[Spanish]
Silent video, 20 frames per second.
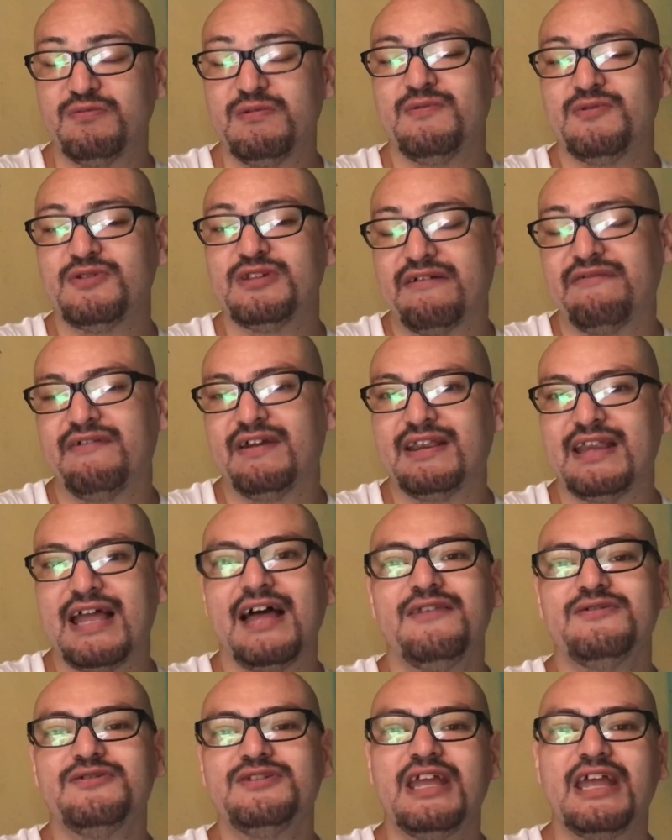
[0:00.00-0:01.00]
nos vimos
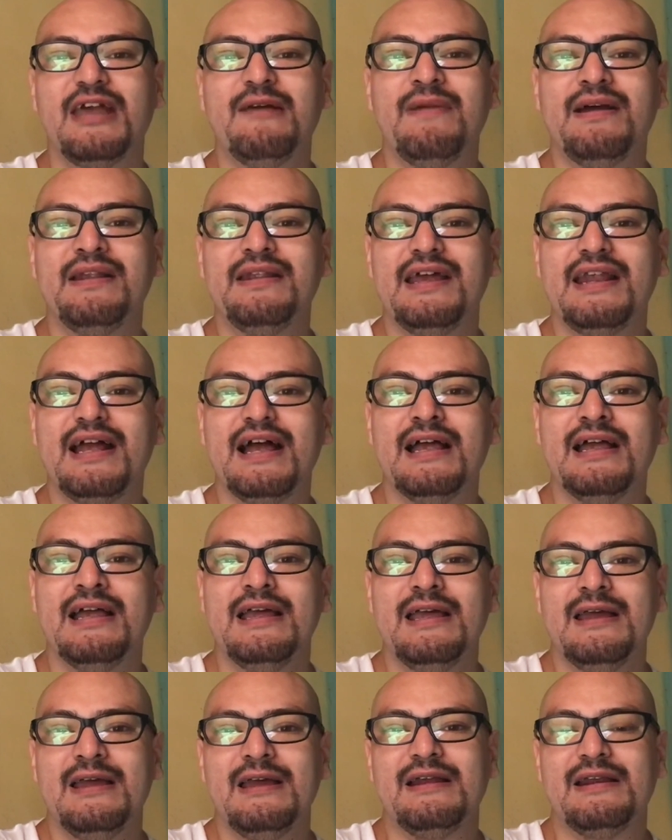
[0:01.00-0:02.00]
afectados, de qué manera
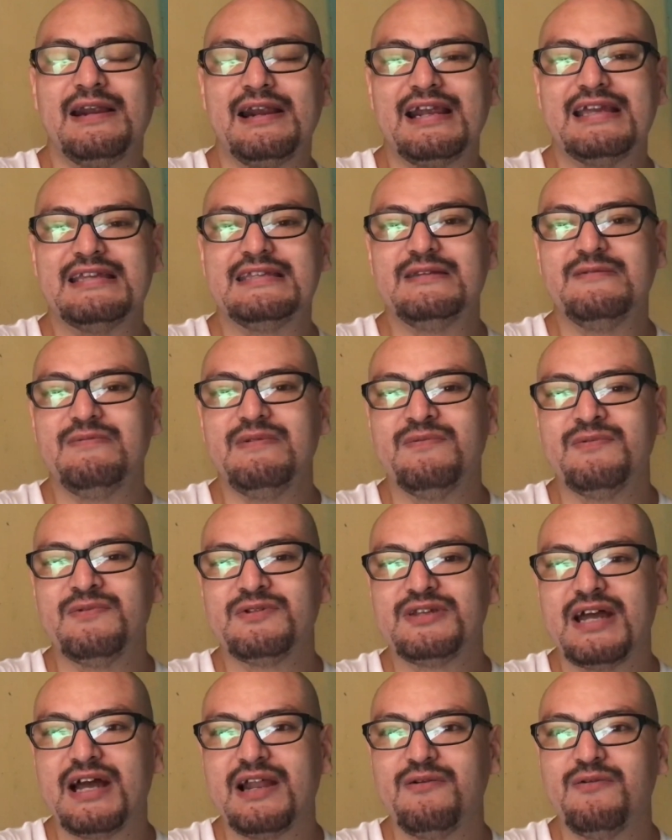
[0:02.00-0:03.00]

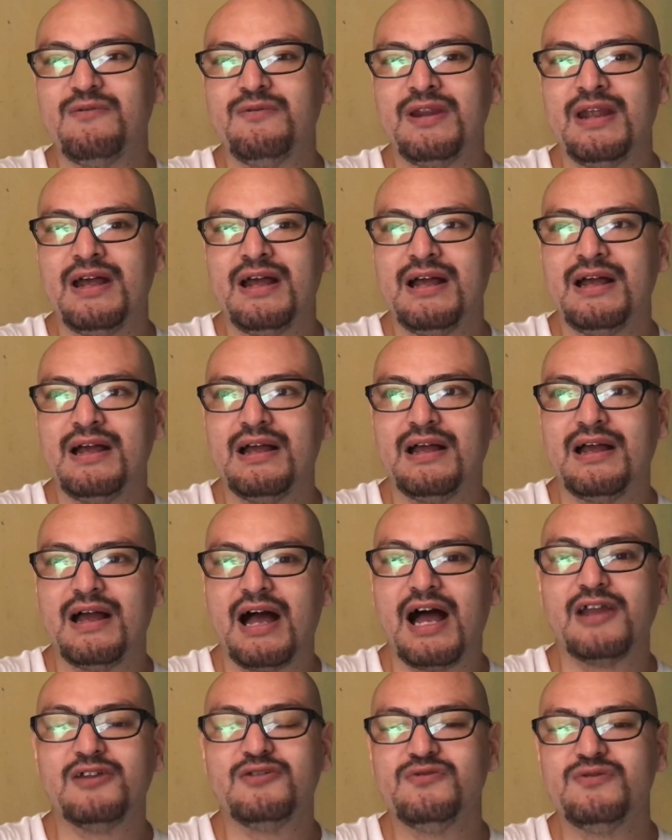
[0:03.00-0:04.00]
recibimos alguna
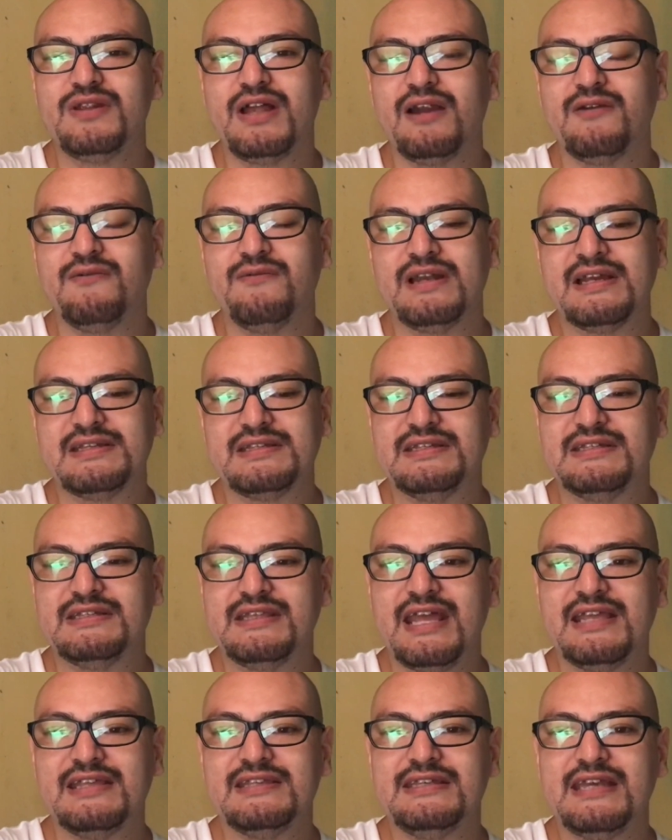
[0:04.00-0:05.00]
ayuda, alguna
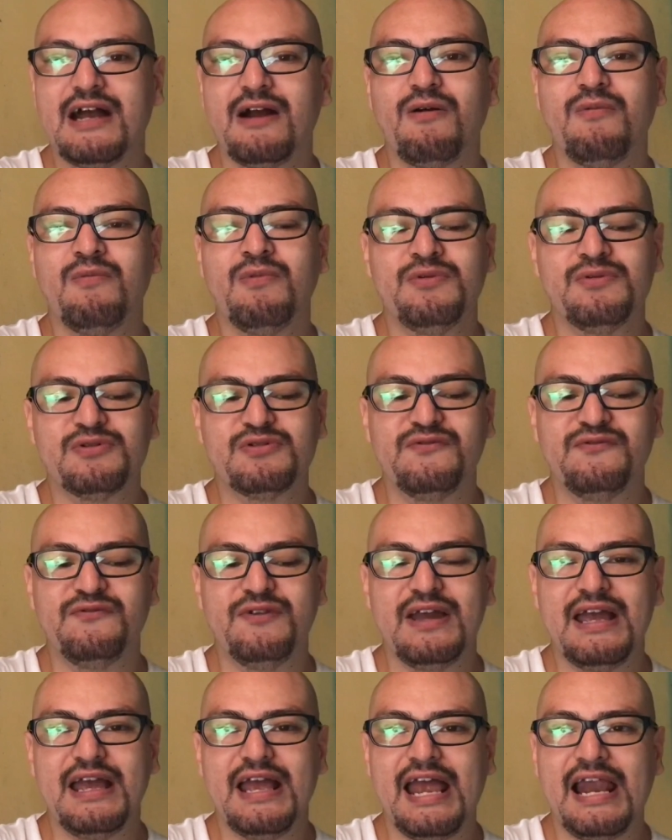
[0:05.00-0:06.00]
asistencia, cómo nos
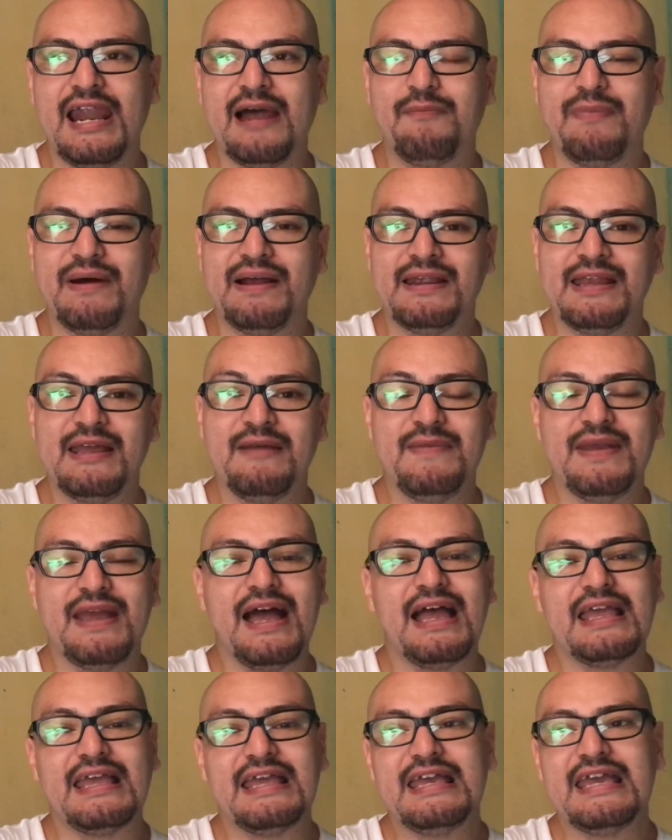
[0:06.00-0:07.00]
fue en la
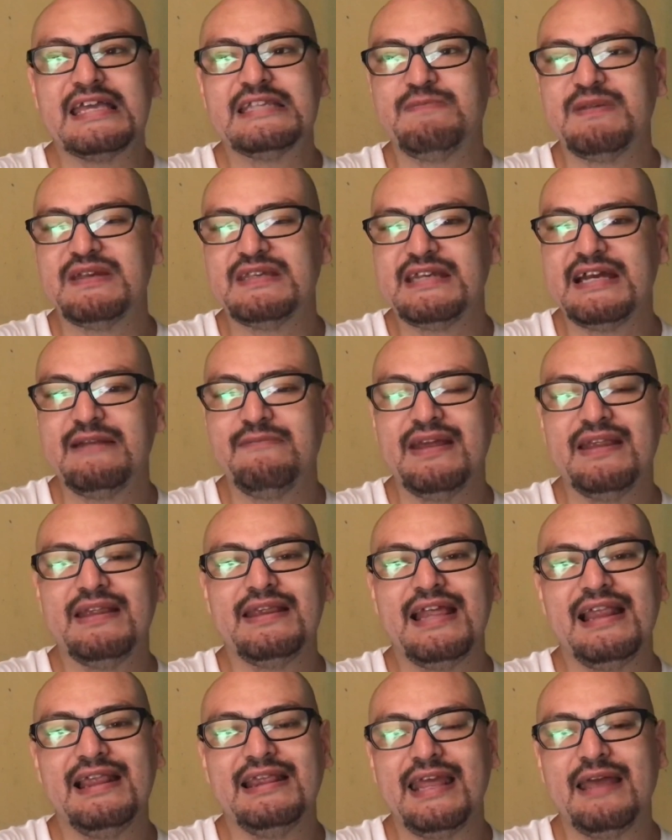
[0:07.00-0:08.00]
pandemia y
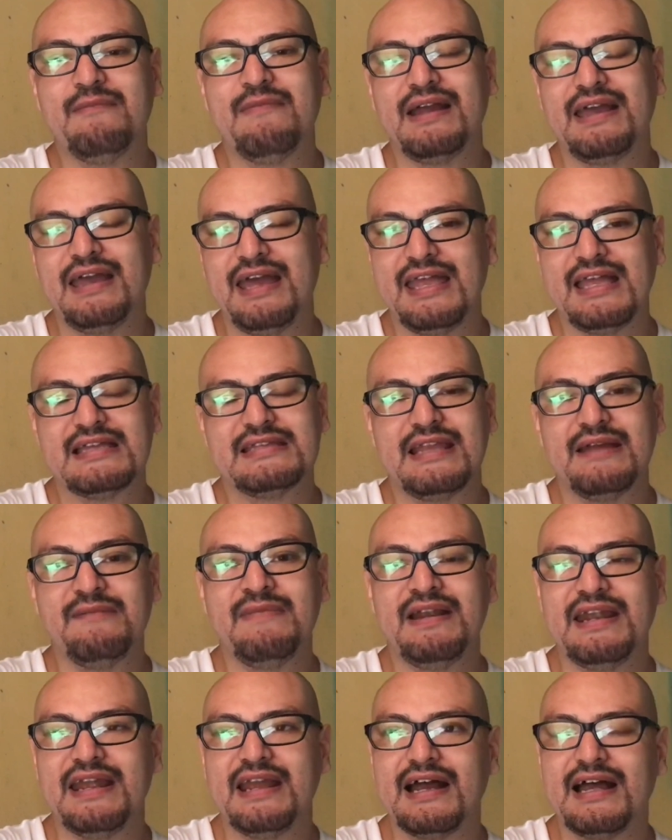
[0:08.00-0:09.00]
especialmente el tema que ella está
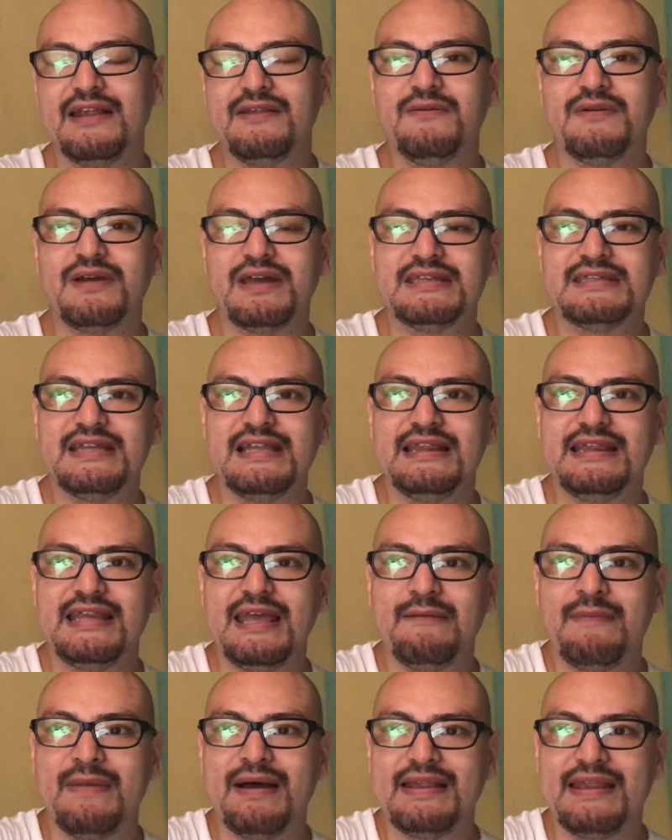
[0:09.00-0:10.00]
manejando, que es el
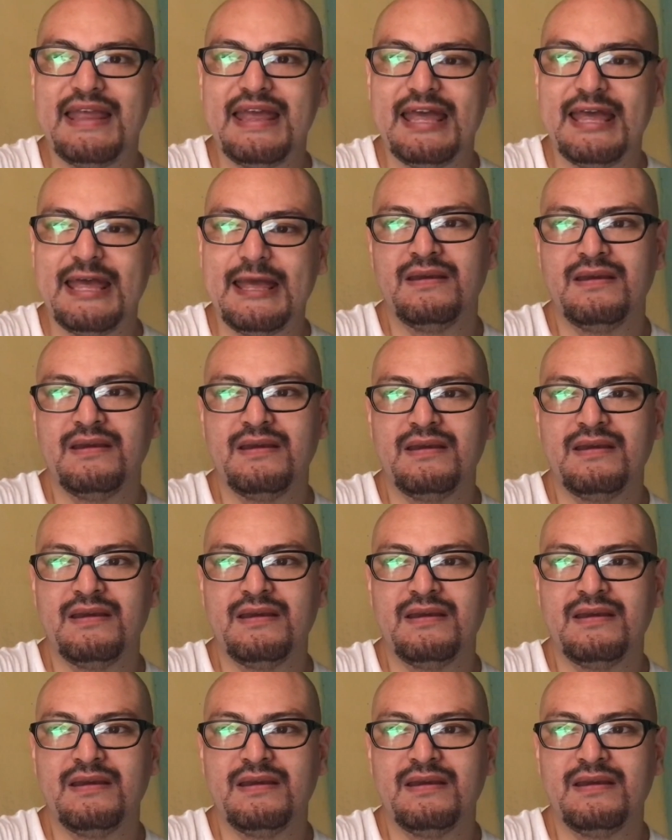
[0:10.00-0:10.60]
tema de